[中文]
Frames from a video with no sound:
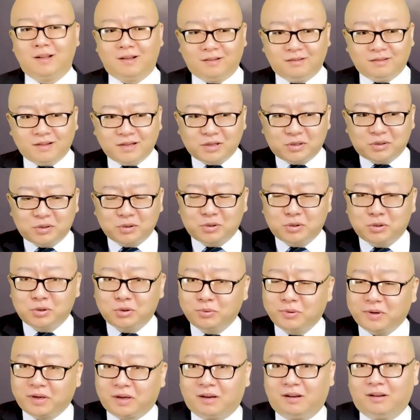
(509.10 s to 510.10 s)
那是
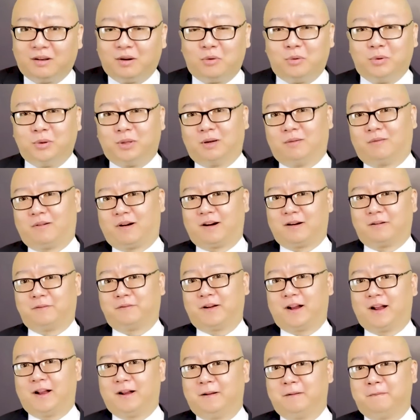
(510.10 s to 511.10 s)
最 low 的玩
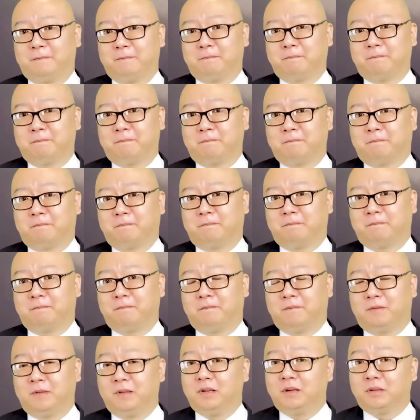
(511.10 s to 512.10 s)
法，
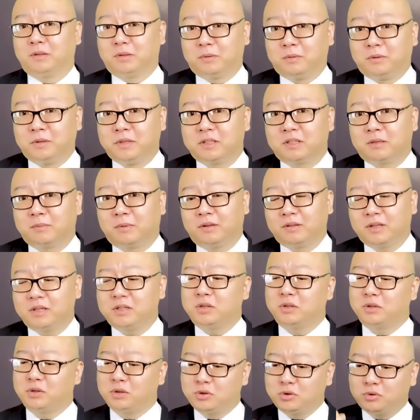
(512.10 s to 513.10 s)
你能懂我意思吗？那
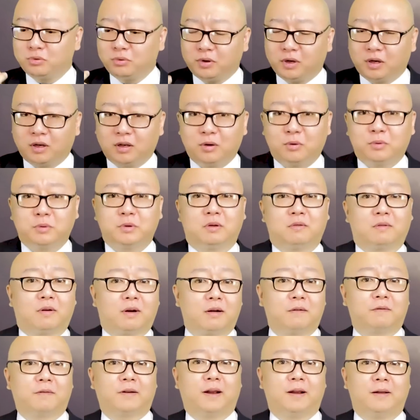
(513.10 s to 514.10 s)
是最 low 的
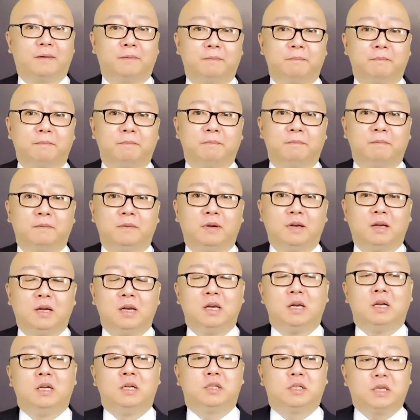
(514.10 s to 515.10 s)
玩法。
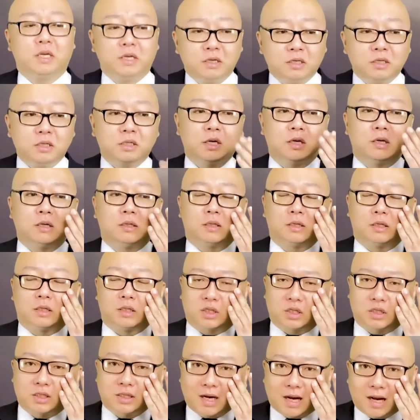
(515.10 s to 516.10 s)
真正的
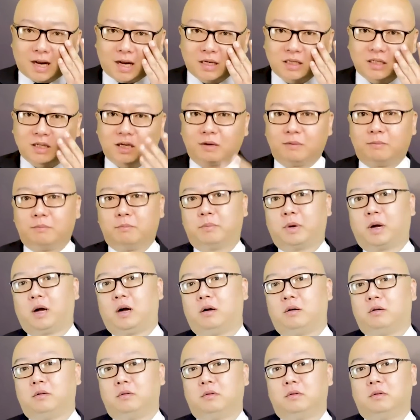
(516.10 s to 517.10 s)
沙尘
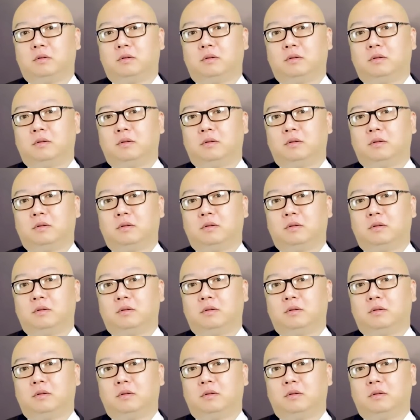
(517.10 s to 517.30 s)
暴，